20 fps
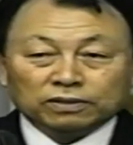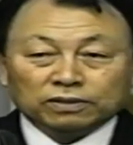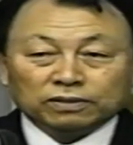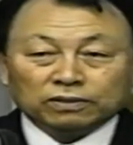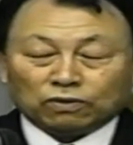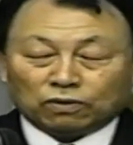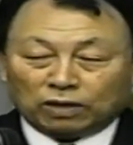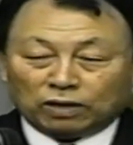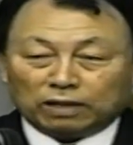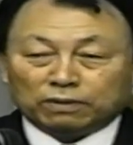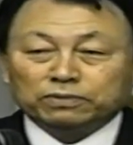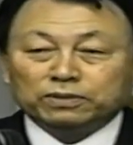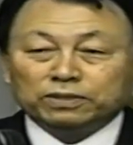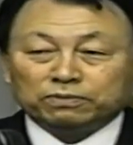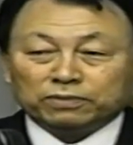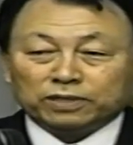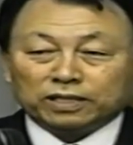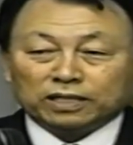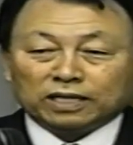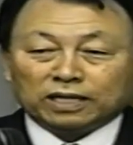主耶稣基
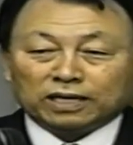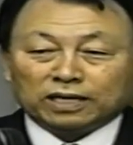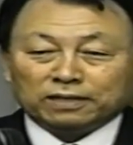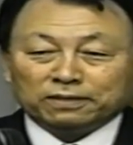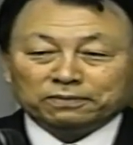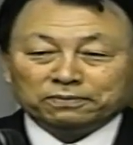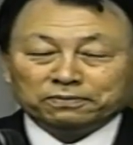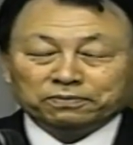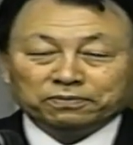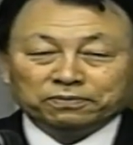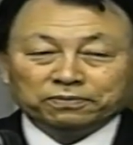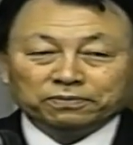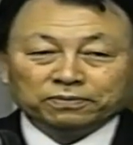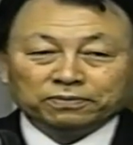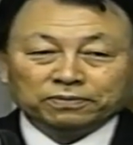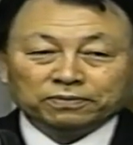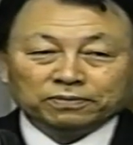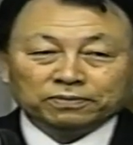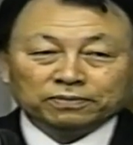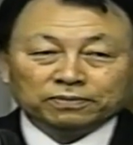督的宝血洗净我
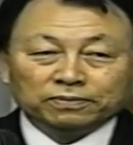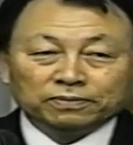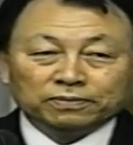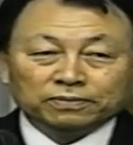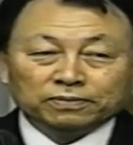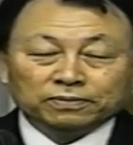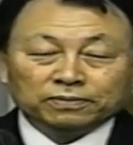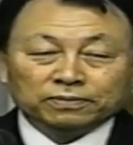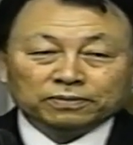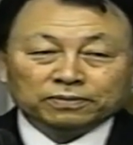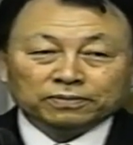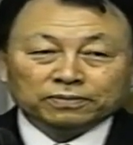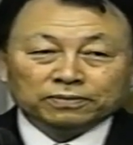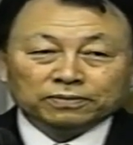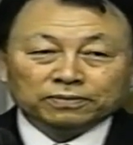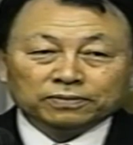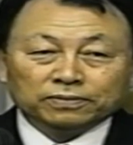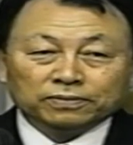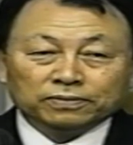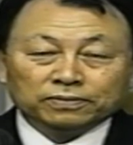们罪过，使我们的
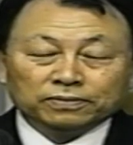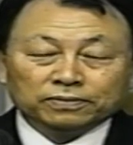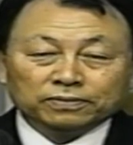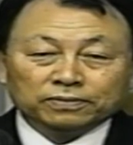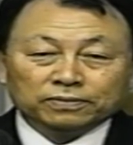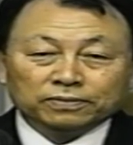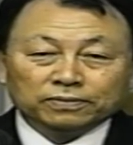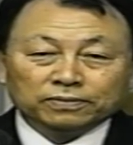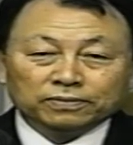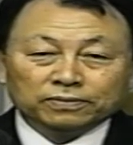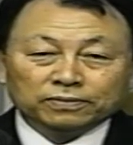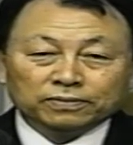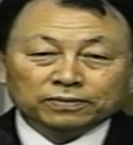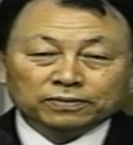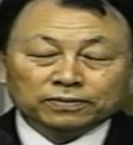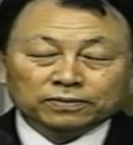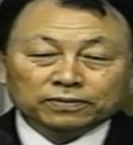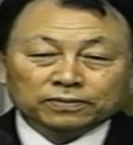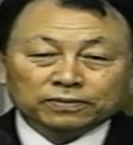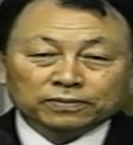罪得到饶恕的时
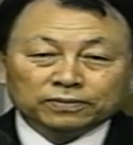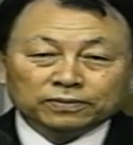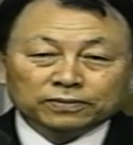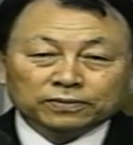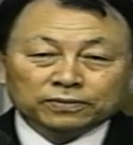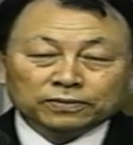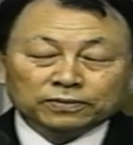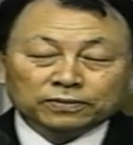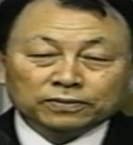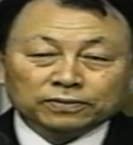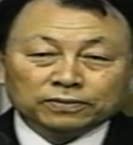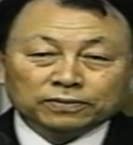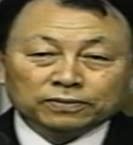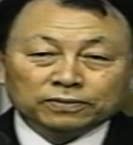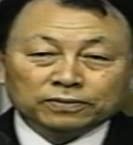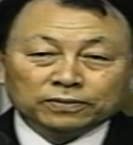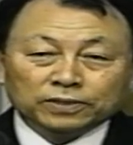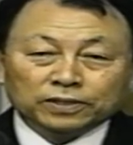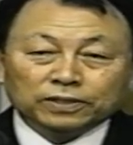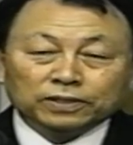候，
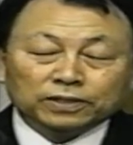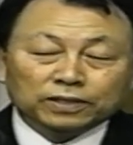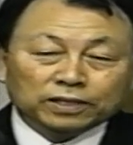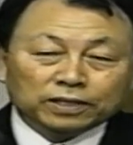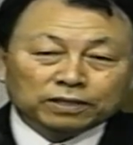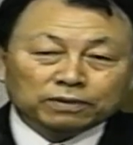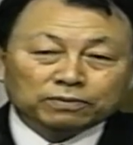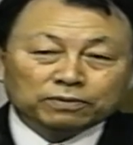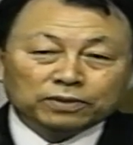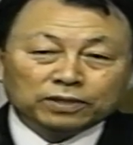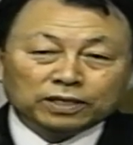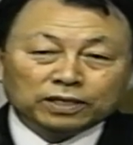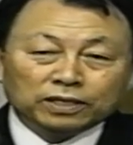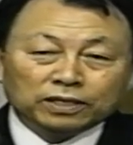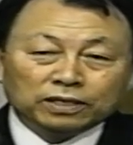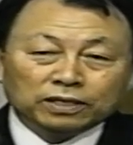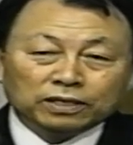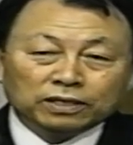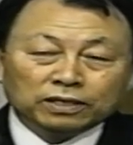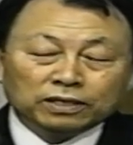一点痕迹都
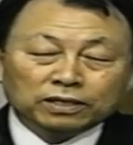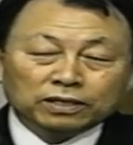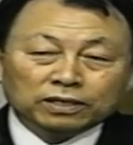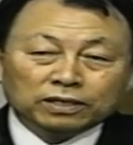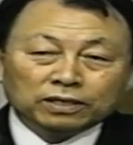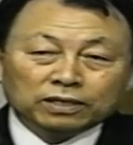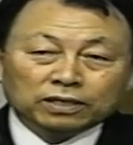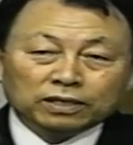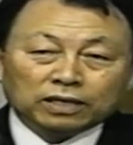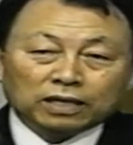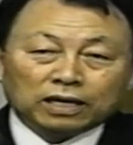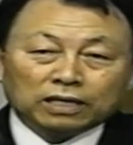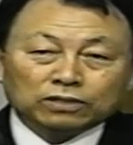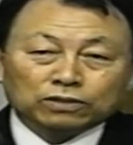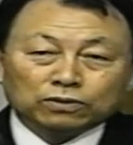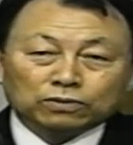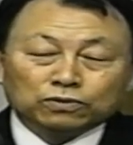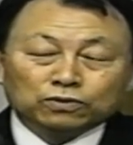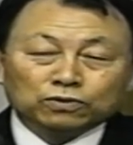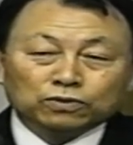不带保留
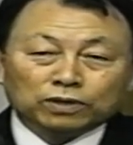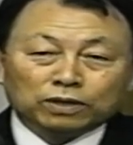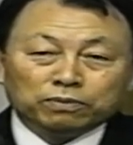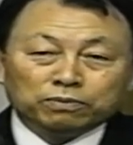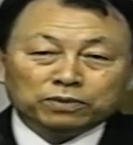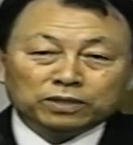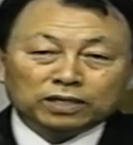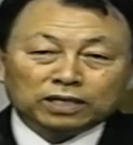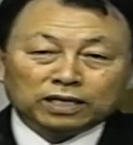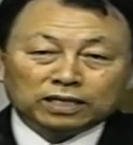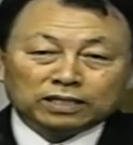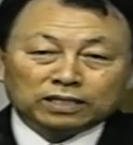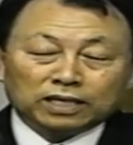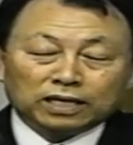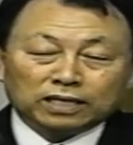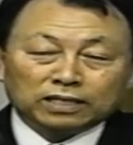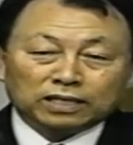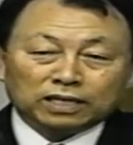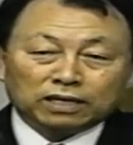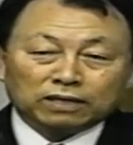的，这是非常
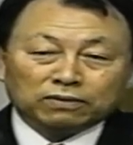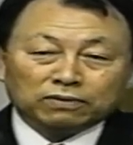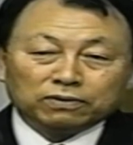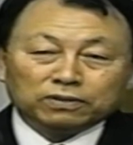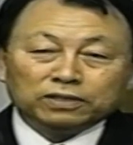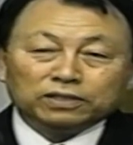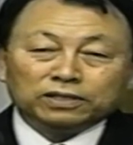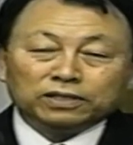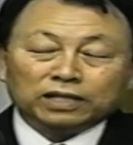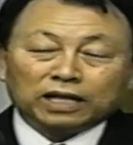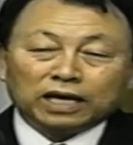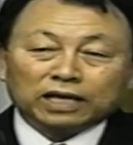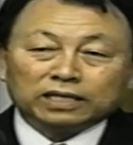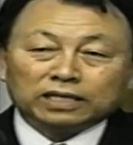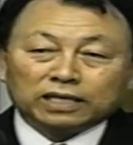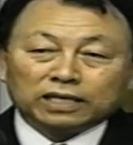神奇的。